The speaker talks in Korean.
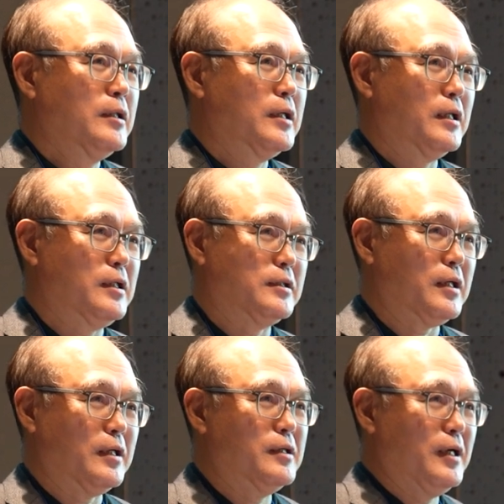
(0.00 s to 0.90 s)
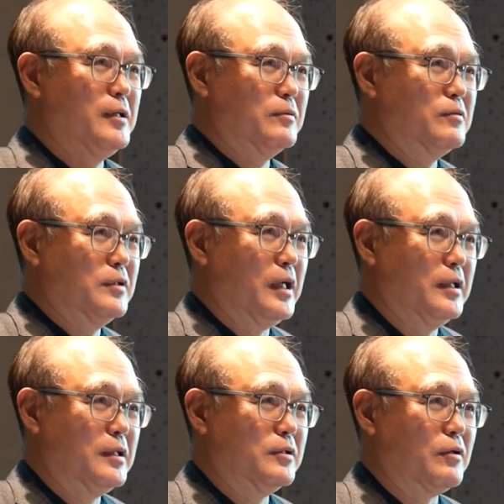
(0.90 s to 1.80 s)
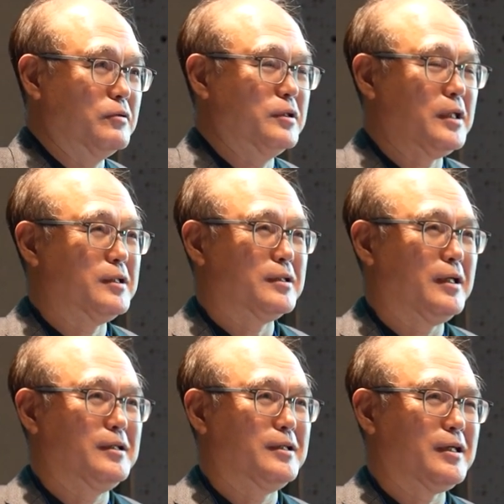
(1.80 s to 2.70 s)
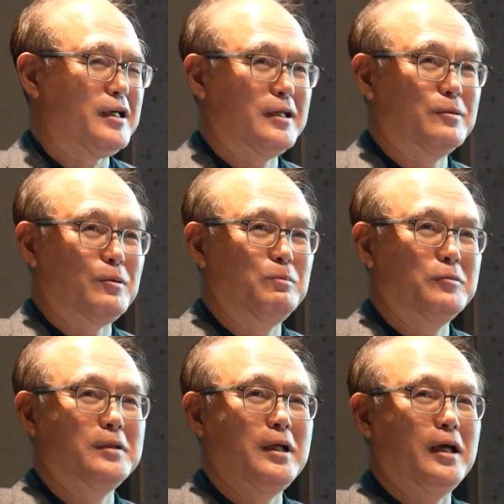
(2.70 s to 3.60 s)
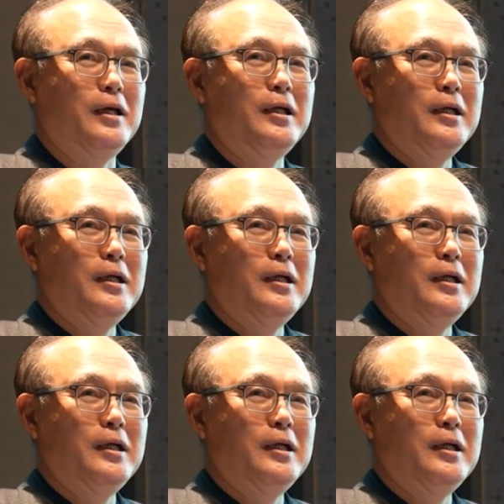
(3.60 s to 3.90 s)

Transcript: 제가 제 자랑을 하려고 그러는 게 아니라 저는 사실은 한 일이 하나도 없는데